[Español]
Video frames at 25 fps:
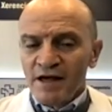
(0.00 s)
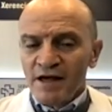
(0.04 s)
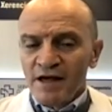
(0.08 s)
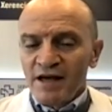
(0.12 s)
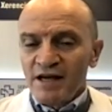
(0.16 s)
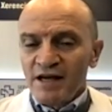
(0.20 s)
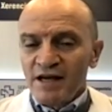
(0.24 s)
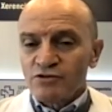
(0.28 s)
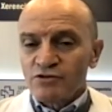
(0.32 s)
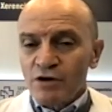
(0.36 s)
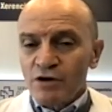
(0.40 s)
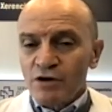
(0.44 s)

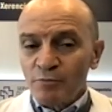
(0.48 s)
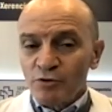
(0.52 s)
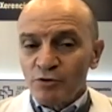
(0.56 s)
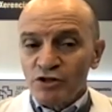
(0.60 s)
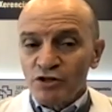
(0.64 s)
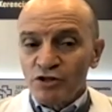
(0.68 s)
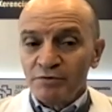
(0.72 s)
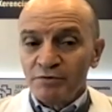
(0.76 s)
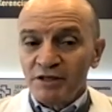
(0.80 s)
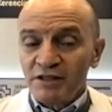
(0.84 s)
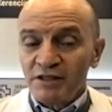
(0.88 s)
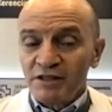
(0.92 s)
Eso ha
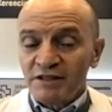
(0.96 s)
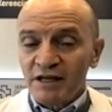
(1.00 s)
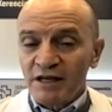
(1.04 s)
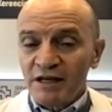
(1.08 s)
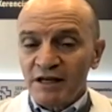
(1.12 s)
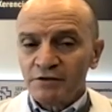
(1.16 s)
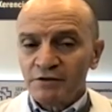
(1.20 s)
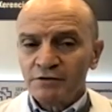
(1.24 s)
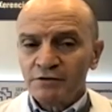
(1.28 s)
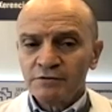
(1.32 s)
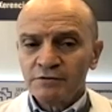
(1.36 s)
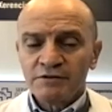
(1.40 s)

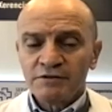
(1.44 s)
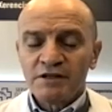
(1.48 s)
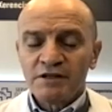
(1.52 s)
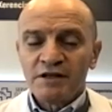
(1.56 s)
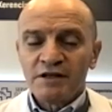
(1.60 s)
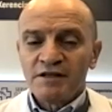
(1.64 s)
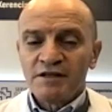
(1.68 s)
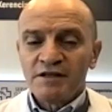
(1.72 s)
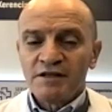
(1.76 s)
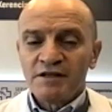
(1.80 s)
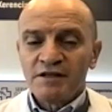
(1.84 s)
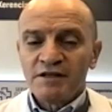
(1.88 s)
posibilitado
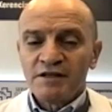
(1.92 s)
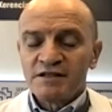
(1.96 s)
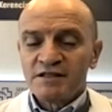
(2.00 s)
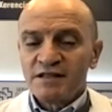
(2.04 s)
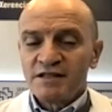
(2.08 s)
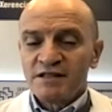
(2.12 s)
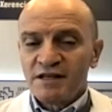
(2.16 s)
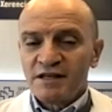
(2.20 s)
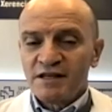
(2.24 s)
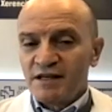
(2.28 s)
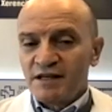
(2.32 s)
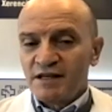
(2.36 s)
que
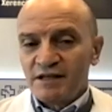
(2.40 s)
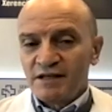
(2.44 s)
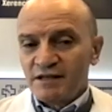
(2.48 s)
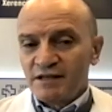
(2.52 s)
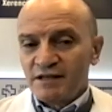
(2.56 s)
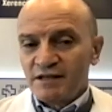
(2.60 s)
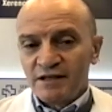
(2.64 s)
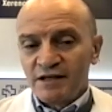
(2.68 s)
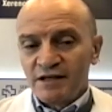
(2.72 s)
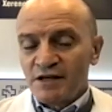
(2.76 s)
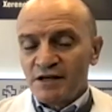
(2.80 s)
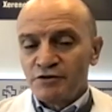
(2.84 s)

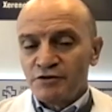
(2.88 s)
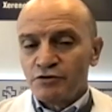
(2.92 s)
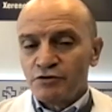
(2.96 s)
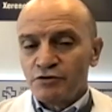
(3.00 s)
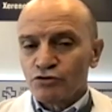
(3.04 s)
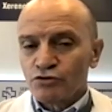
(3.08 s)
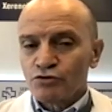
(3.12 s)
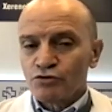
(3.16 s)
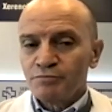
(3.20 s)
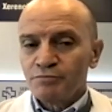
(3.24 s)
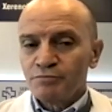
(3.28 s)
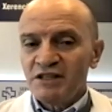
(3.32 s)
desde el año
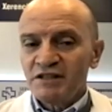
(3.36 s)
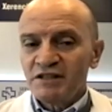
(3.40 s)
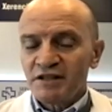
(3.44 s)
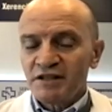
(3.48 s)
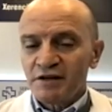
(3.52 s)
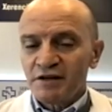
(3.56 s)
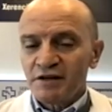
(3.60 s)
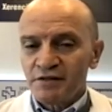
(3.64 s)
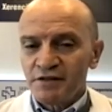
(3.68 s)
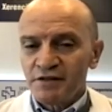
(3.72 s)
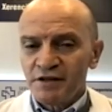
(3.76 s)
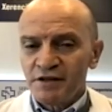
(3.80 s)

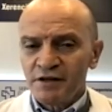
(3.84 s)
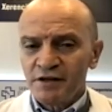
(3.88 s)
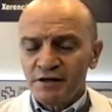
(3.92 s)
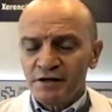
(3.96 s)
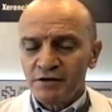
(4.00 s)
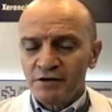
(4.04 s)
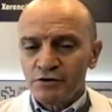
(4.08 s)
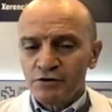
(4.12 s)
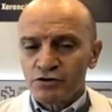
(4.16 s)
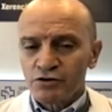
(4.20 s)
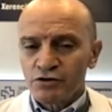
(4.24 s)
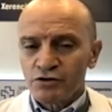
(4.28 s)
2013
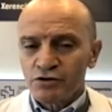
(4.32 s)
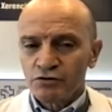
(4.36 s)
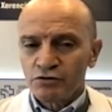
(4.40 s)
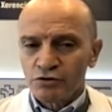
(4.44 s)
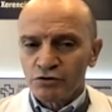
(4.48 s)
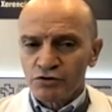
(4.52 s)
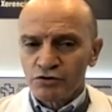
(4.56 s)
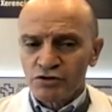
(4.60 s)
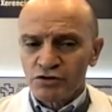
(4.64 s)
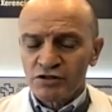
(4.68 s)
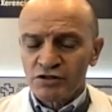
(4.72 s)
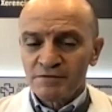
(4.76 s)

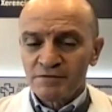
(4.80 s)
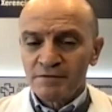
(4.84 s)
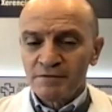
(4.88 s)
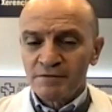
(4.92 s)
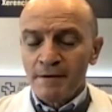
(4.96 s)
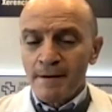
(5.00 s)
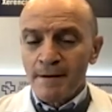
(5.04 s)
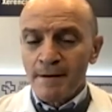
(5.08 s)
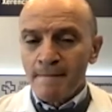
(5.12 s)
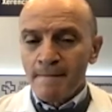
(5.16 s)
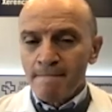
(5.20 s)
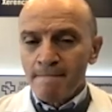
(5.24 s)
nosotros
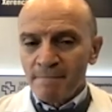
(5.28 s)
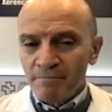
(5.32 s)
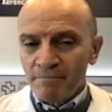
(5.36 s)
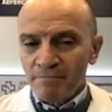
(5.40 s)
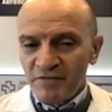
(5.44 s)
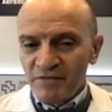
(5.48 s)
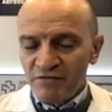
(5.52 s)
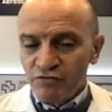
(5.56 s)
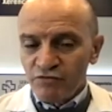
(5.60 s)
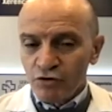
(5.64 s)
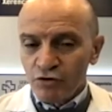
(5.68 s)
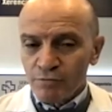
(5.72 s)
de
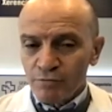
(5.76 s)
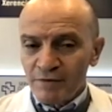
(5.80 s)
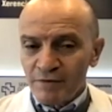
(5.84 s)
forma